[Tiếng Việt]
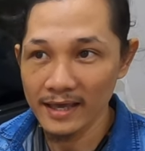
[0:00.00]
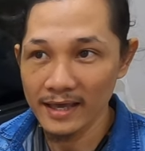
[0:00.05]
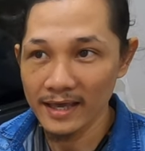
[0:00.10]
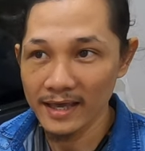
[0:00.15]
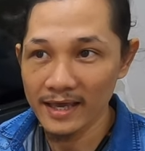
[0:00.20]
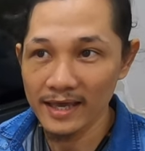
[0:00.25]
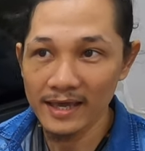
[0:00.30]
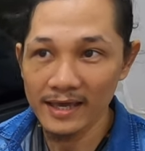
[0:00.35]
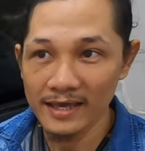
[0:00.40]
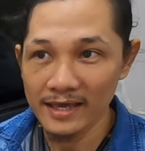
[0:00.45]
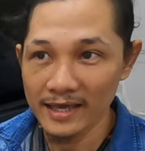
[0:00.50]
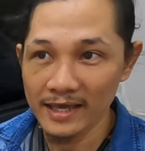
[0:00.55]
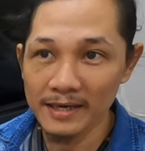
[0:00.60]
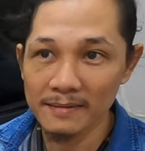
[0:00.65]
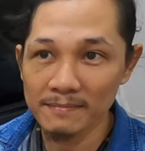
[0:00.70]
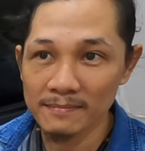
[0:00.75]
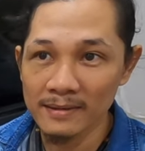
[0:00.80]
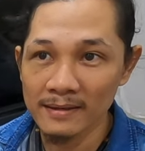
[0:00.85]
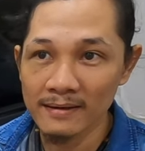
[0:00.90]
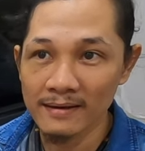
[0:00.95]
E
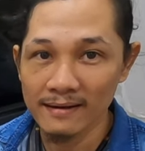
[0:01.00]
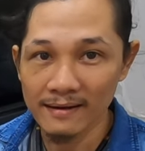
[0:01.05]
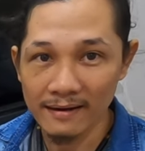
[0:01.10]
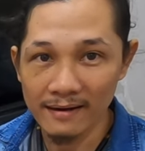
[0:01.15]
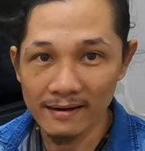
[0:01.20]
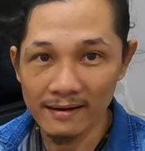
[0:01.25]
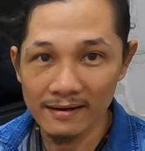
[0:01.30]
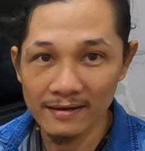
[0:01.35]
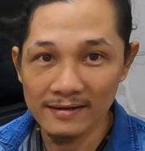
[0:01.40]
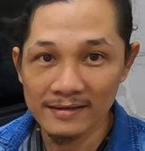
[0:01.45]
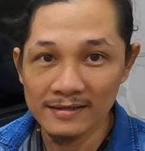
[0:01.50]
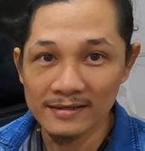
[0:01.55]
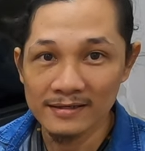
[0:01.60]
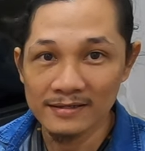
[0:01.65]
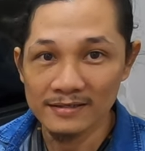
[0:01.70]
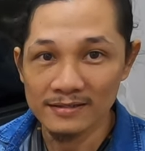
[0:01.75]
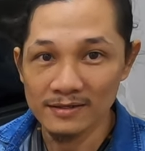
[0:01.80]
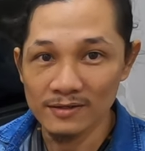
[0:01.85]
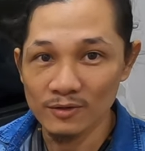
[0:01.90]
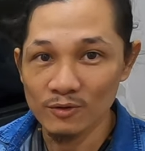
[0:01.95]
F G
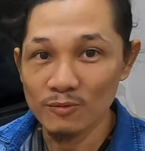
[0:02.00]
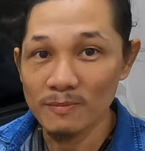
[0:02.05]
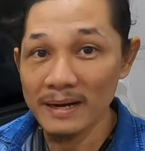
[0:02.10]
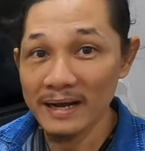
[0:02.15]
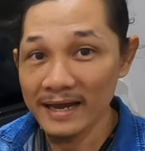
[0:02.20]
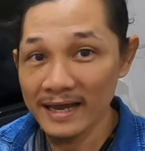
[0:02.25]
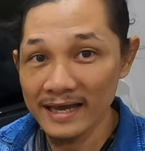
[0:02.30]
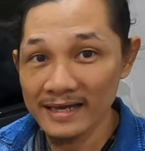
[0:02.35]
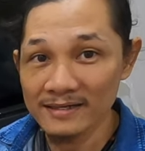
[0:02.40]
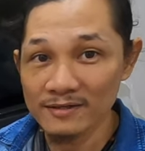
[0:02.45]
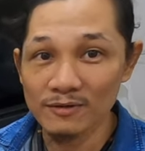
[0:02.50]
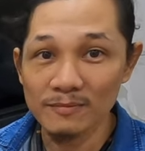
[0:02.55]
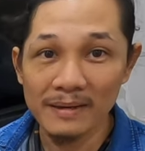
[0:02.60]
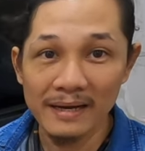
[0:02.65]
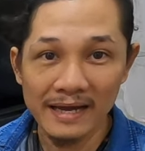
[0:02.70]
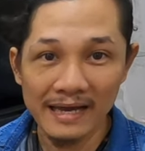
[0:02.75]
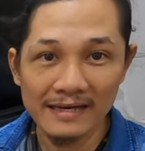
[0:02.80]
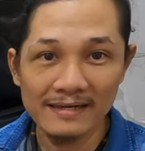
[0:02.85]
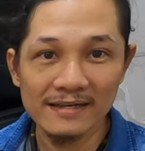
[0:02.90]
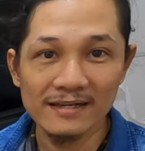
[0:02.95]
rồi U3H
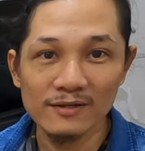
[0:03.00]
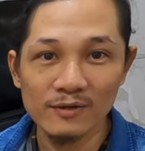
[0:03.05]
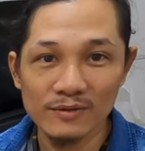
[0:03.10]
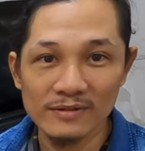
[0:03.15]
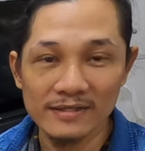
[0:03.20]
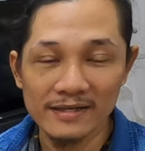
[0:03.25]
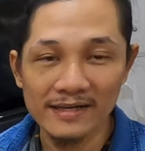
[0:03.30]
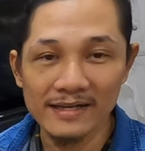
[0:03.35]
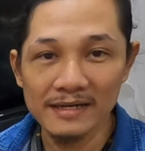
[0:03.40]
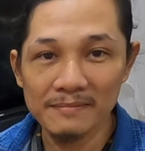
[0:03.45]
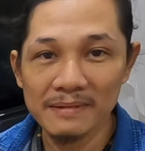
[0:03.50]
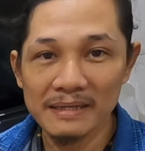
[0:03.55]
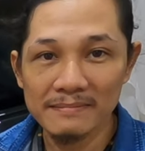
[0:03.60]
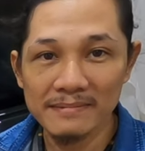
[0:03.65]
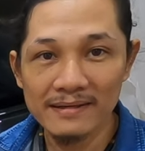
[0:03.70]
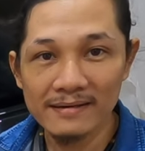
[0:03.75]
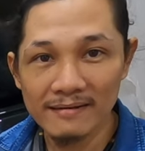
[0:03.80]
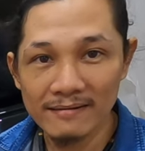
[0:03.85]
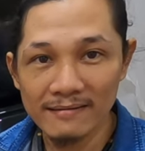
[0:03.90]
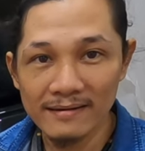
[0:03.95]
U3H rất nổi tiếng các bạn
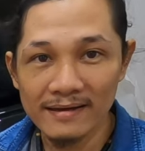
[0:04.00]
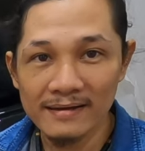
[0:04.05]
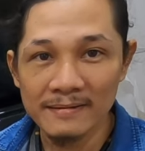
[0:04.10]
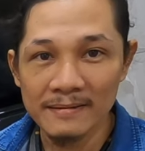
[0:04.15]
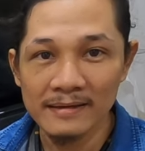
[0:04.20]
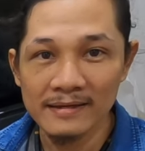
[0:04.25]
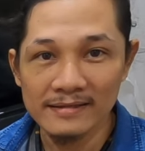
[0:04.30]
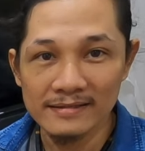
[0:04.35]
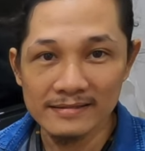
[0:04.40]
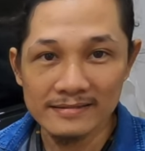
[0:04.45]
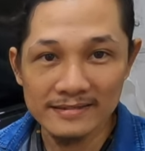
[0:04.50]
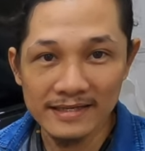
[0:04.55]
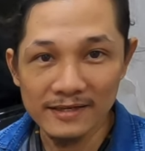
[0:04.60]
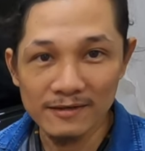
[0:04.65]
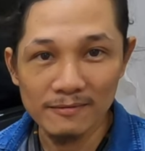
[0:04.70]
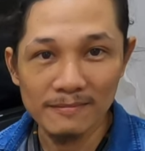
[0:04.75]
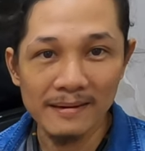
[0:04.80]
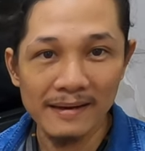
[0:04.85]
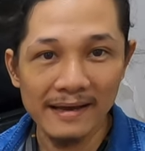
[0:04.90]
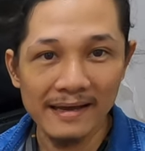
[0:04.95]
biết rồi đó nhưng trên
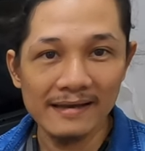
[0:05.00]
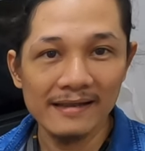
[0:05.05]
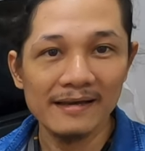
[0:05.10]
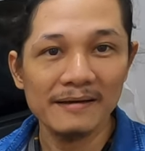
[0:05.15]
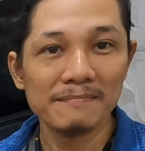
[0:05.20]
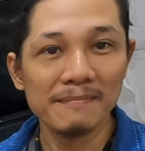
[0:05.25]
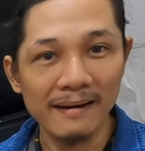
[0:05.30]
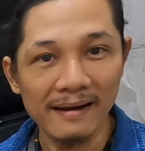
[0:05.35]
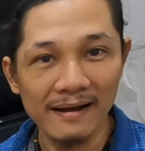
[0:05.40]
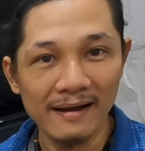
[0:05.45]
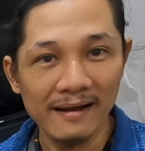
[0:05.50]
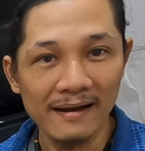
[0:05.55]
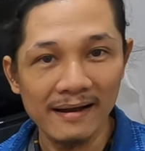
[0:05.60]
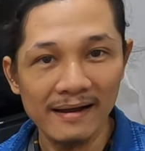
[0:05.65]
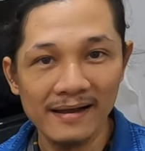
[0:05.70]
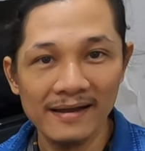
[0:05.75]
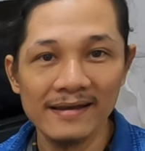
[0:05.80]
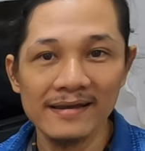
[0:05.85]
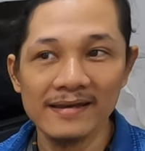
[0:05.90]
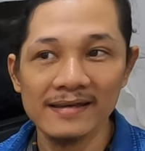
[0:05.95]
U3H là M
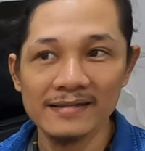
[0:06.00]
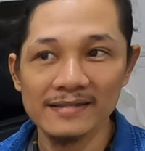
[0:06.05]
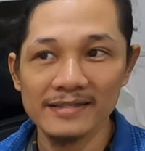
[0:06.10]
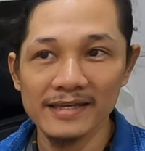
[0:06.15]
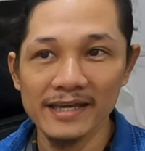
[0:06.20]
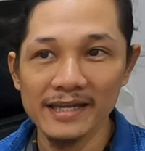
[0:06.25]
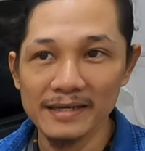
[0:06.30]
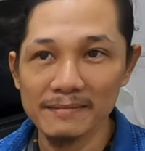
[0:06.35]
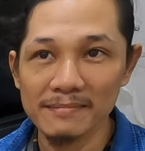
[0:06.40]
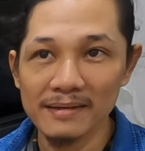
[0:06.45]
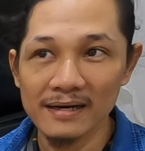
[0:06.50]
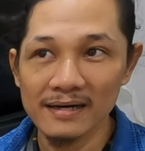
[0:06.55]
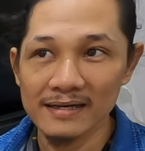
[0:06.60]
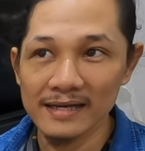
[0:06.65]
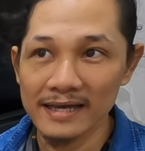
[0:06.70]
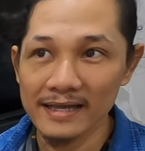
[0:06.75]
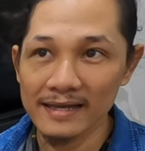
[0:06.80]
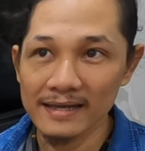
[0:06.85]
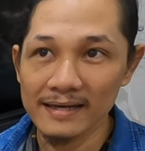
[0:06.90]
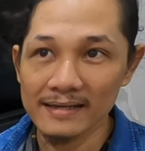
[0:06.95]
trên M
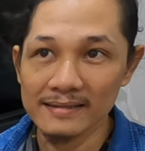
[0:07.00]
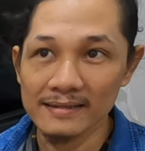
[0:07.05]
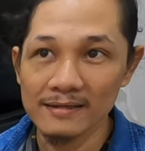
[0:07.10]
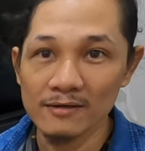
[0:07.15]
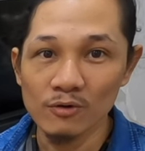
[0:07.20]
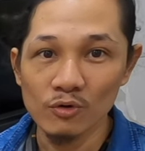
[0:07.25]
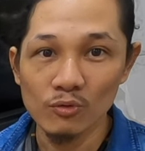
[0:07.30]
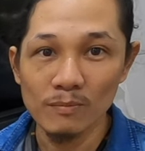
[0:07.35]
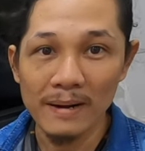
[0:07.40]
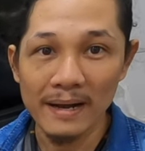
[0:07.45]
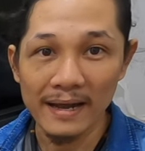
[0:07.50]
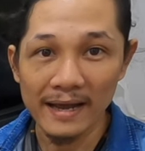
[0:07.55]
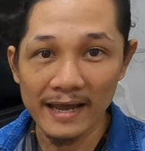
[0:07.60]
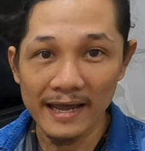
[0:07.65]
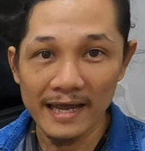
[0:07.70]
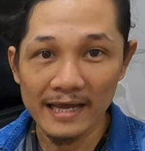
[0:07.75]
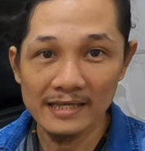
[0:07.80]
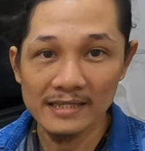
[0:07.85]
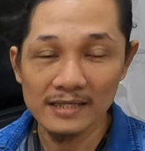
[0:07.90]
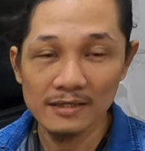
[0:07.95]
lại là
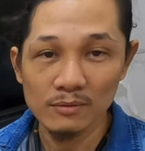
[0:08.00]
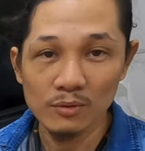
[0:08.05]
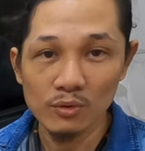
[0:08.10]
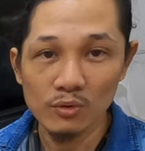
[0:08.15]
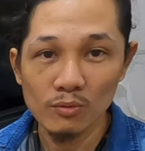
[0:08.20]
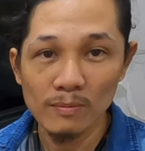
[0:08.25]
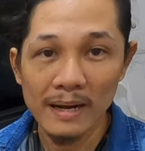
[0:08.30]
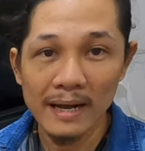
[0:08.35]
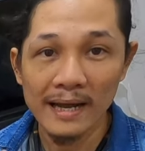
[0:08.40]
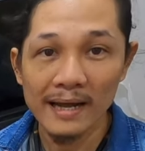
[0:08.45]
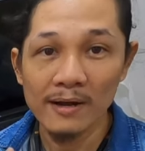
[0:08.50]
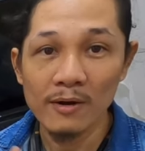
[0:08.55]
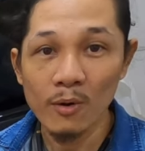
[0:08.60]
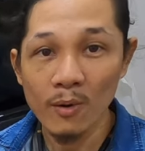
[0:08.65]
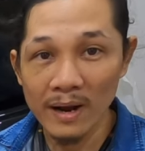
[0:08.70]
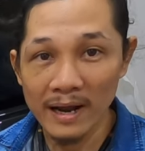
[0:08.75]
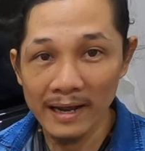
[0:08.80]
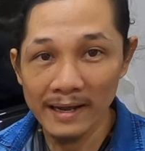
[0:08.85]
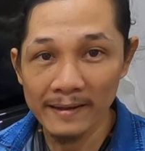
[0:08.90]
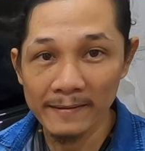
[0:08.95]
U3A như U3A
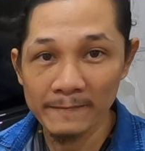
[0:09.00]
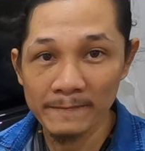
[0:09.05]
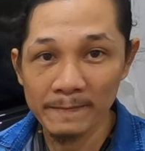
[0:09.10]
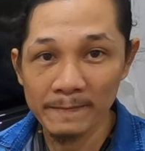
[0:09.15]
hoa